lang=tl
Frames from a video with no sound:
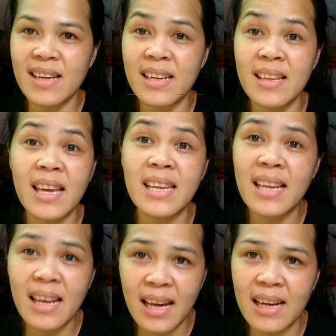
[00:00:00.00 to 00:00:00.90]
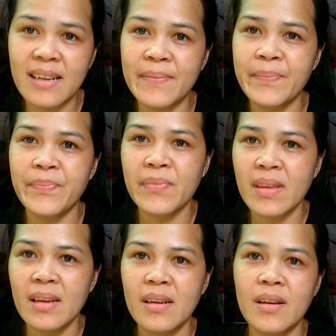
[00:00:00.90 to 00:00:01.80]
ganin ganyan lang
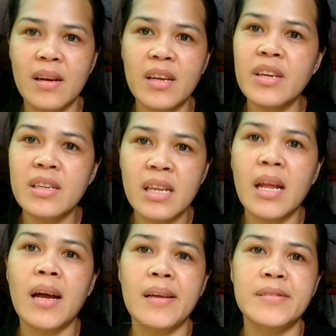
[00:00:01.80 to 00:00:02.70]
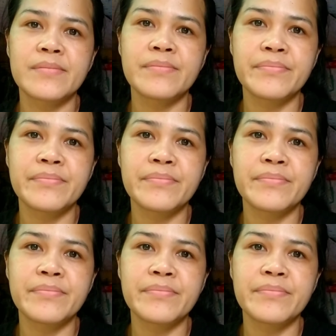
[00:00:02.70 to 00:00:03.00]
Ayun lang.